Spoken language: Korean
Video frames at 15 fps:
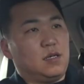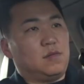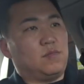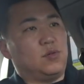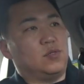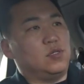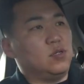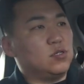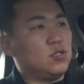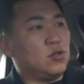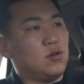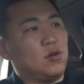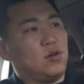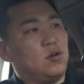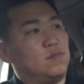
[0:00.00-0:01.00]
뭐
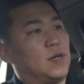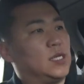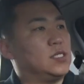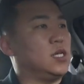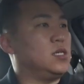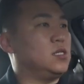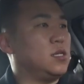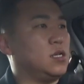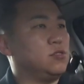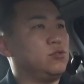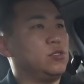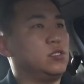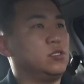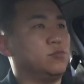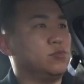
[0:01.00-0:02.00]
이것저것 마찰이나 할
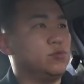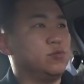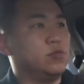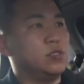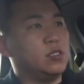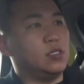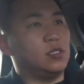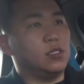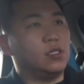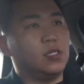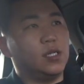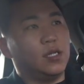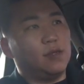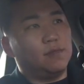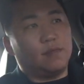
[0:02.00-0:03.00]
수 있는 부분을
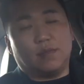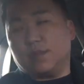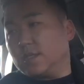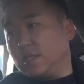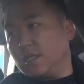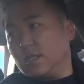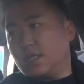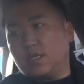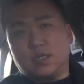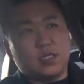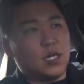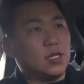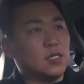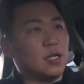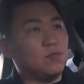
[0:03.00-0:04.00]

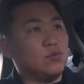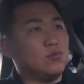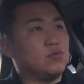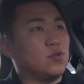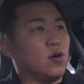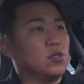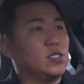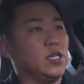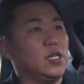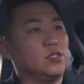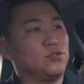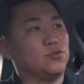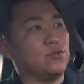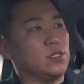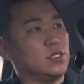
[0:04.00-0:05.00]
상당 부분 억제해
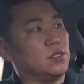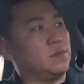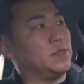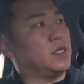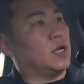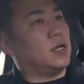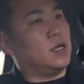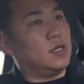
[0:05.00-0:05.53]
주고 있습니다.